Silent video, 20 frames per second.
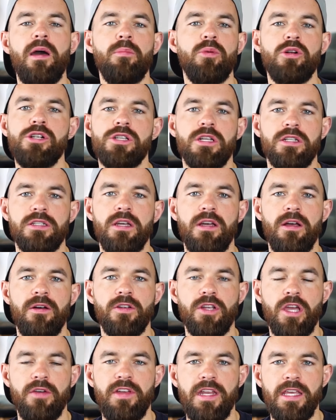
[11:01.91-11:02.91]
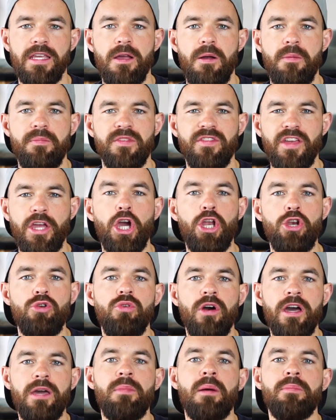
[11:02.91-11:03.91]
Bullshit, können wir nicht. Wir können
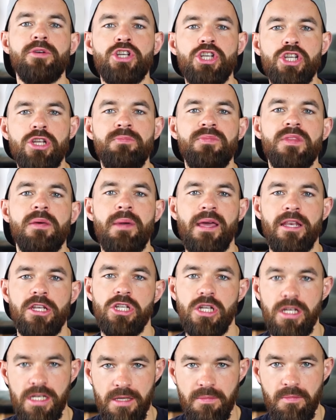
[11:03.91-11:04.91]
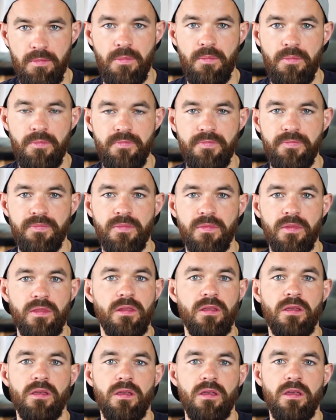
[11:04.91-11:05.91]
nur immer bestimmte Menschen lieben.
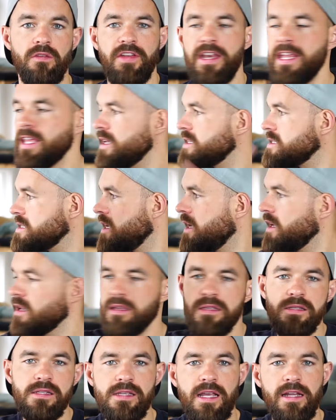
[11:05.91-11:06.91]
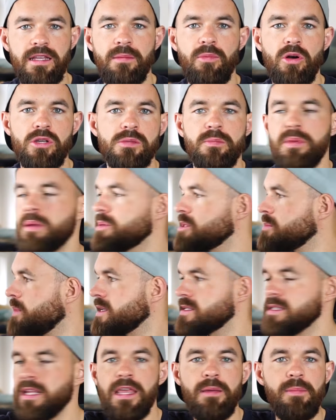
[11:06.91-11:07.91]
Wenn ich jetzt, ich sitze gerade hier im Austin People
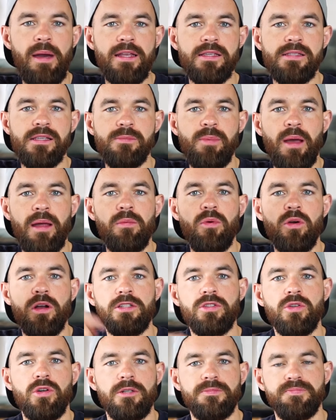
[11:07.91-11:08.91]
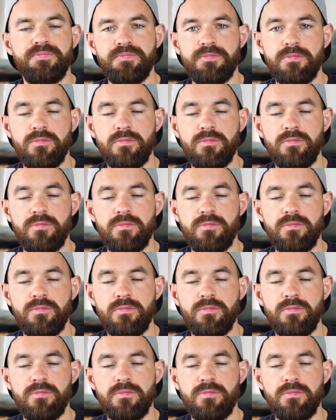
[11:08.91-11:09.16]
Space, daneben an ist das Brandenburger Tor.